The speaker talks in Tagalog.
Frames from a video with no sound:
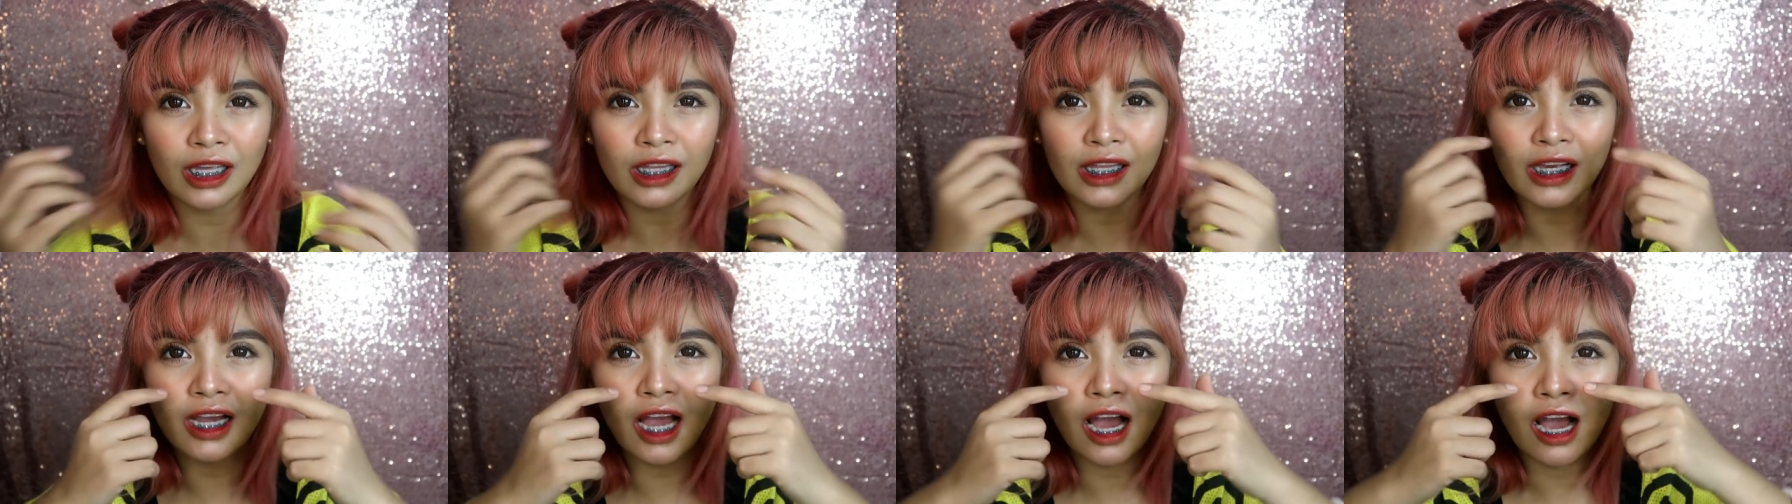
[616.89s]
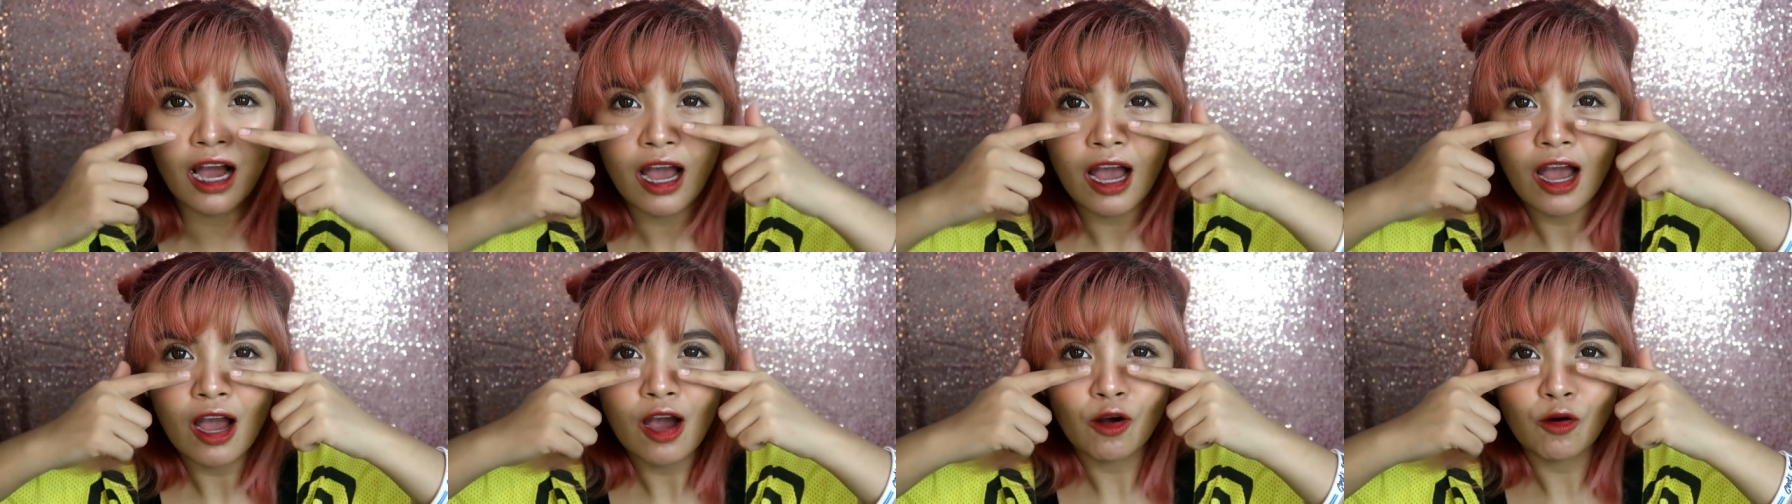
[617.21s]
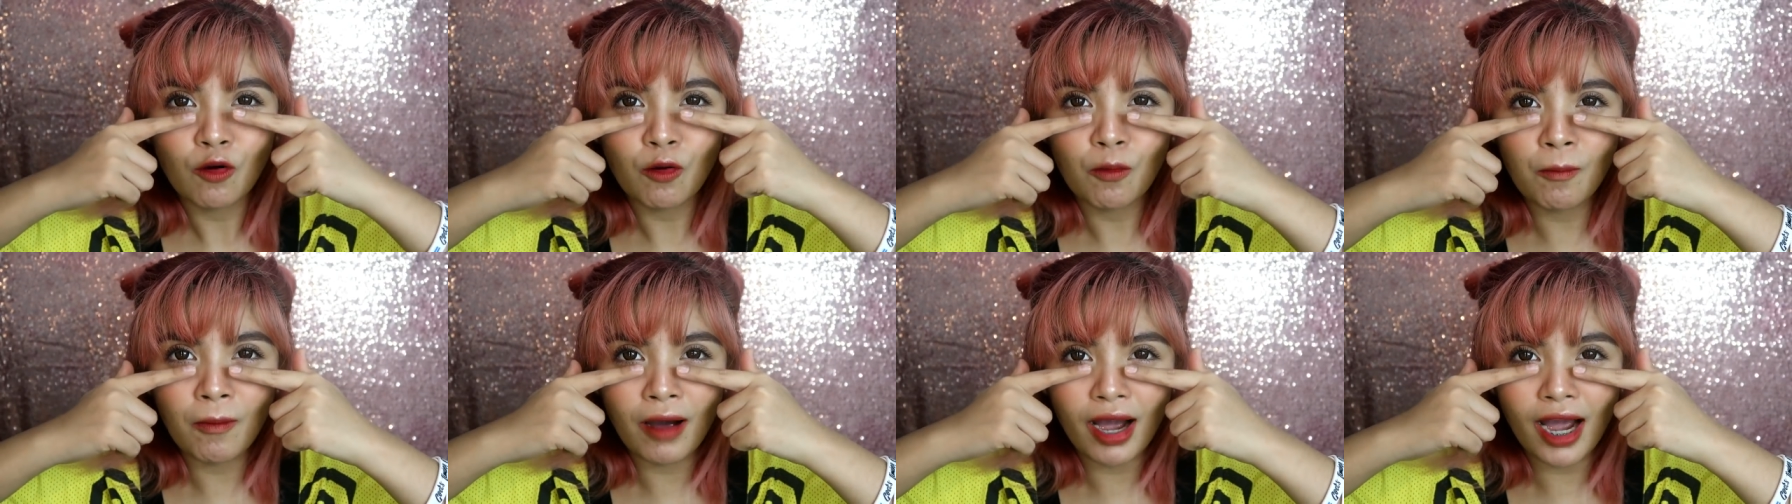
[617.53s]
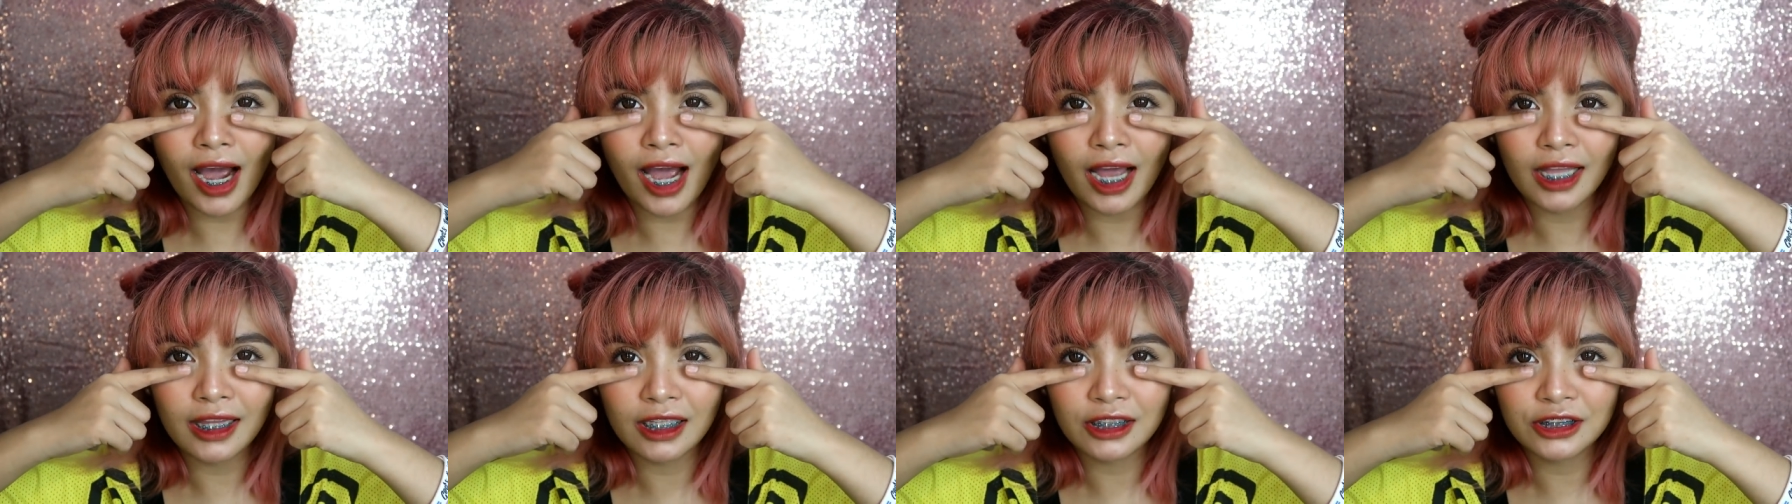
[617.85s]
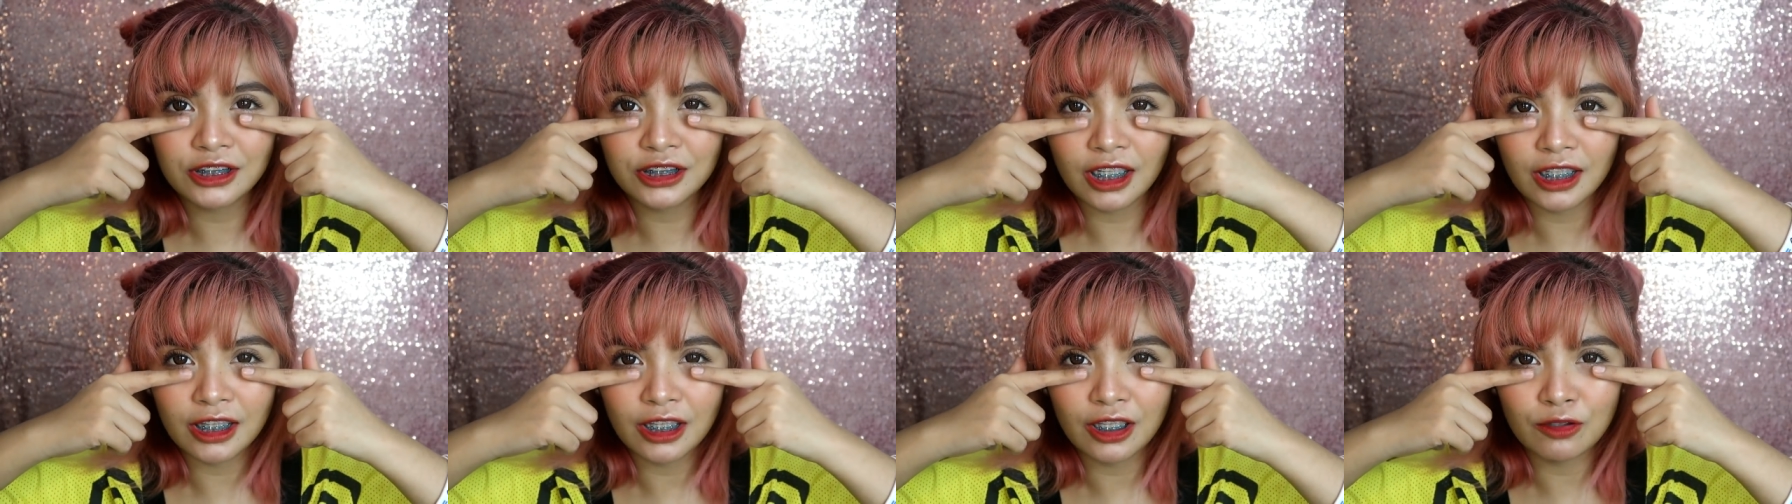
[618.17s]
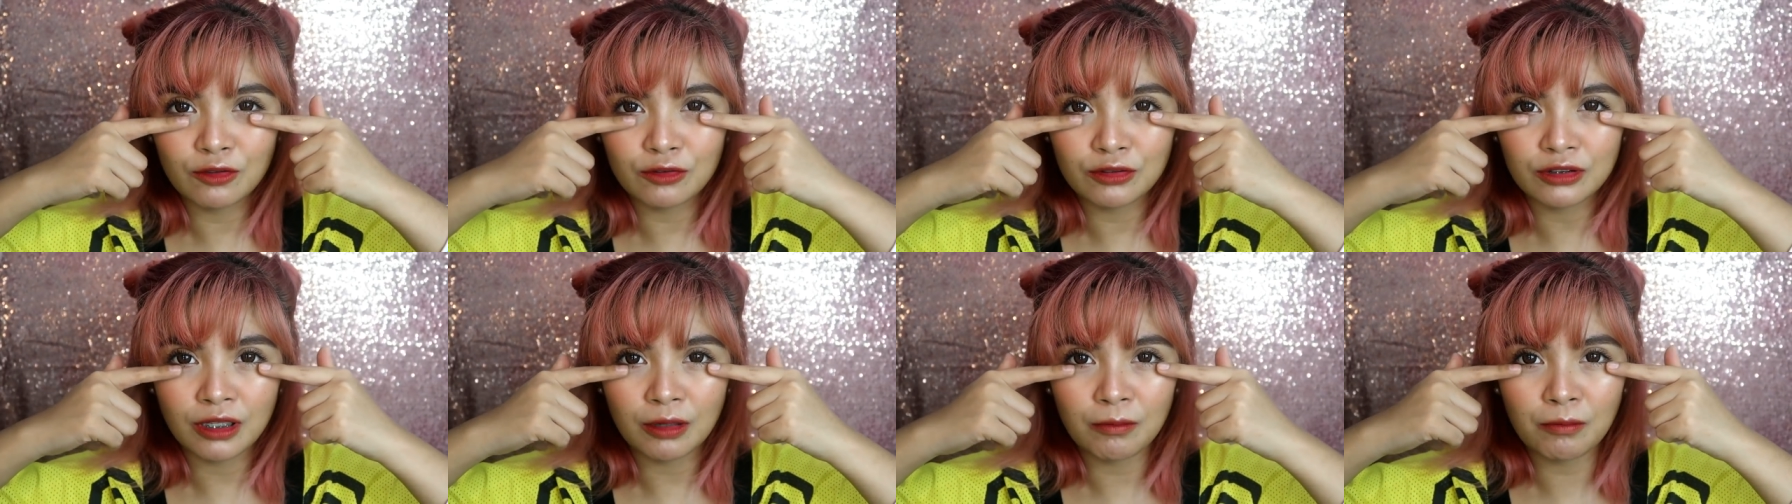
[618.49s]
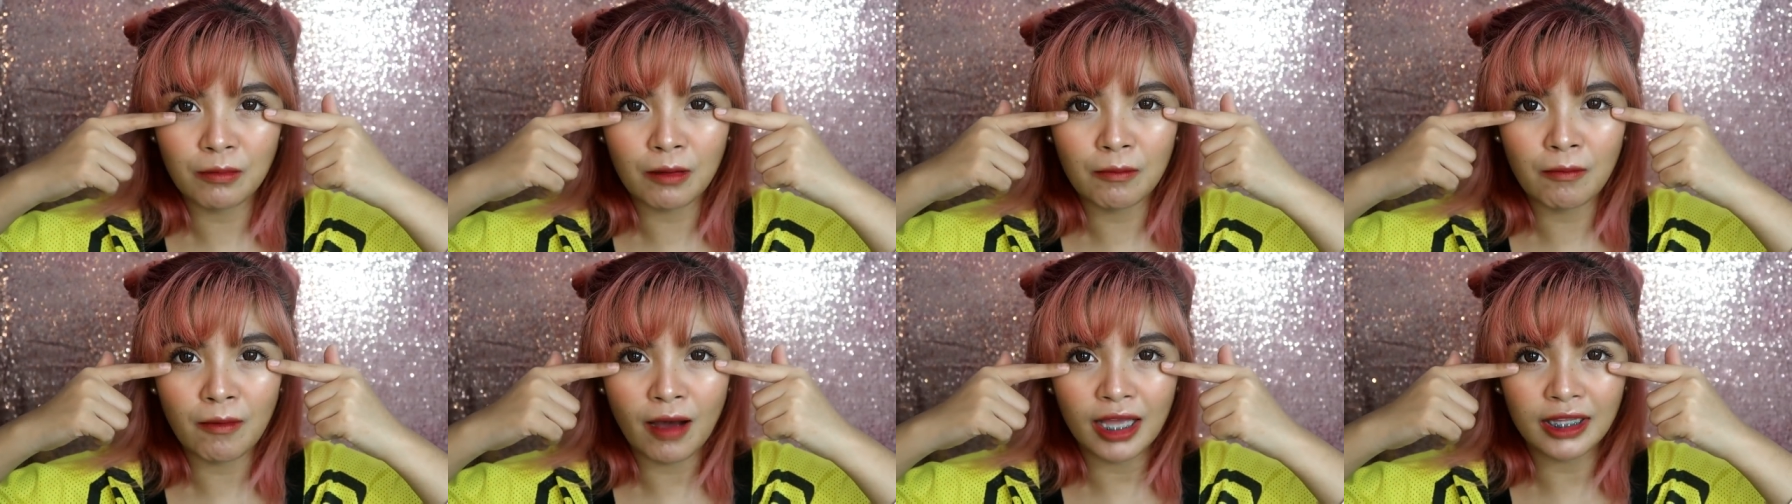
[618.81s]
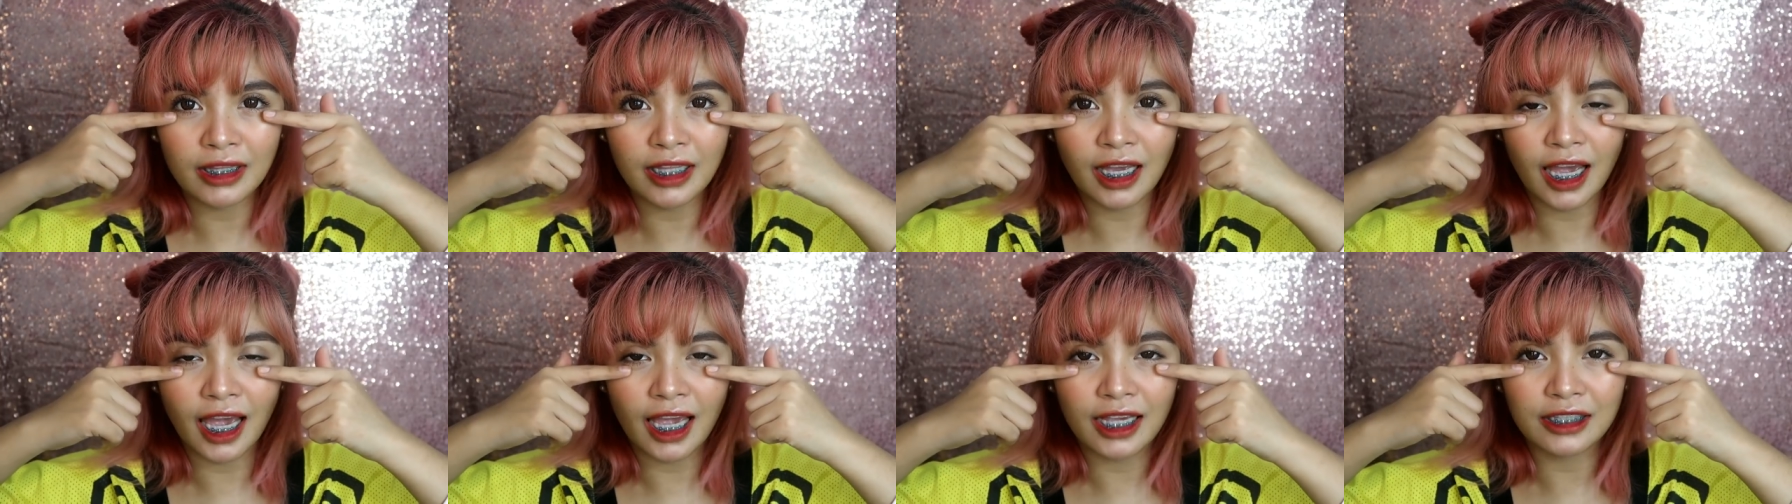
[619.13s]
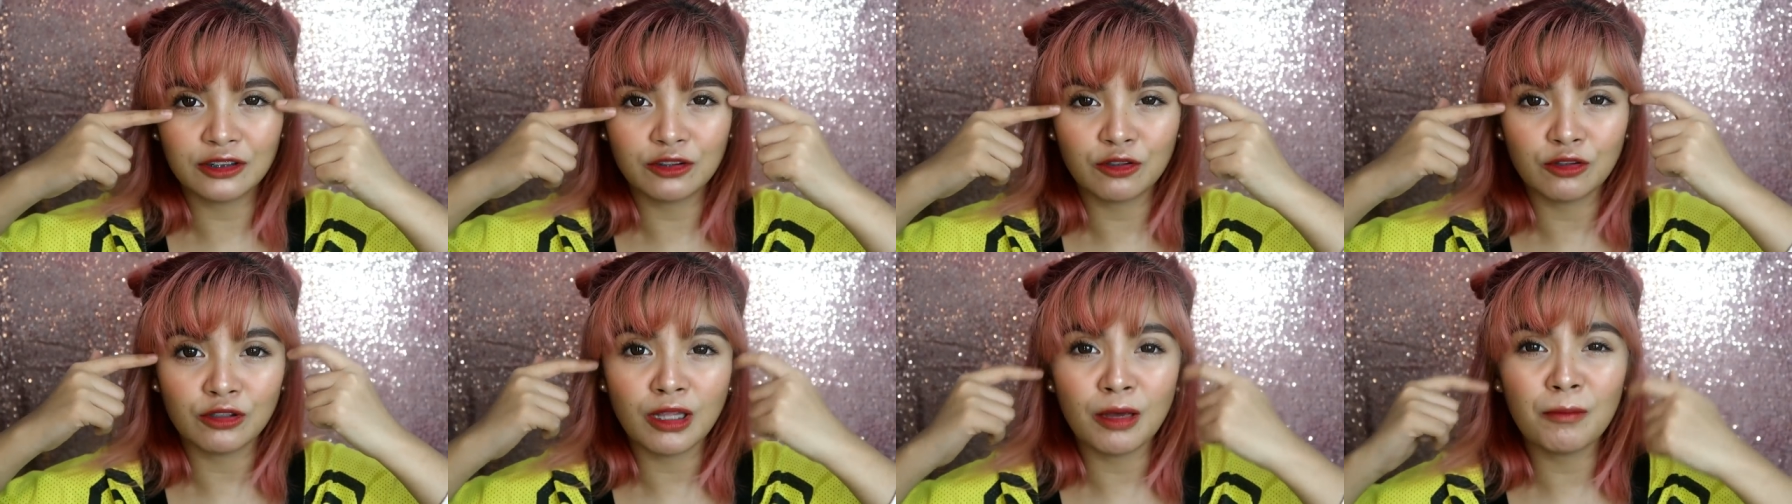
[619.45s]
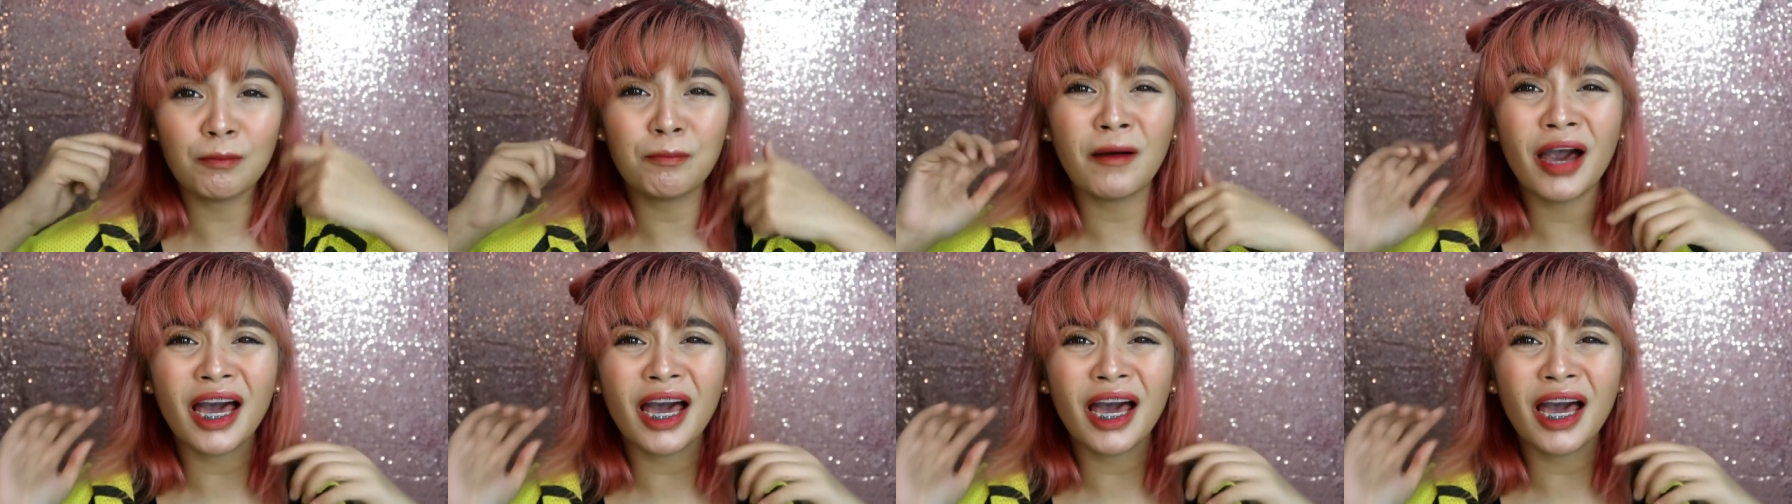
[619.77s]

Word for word: talagang kumakalat siya dito sa baba ng eyes ko na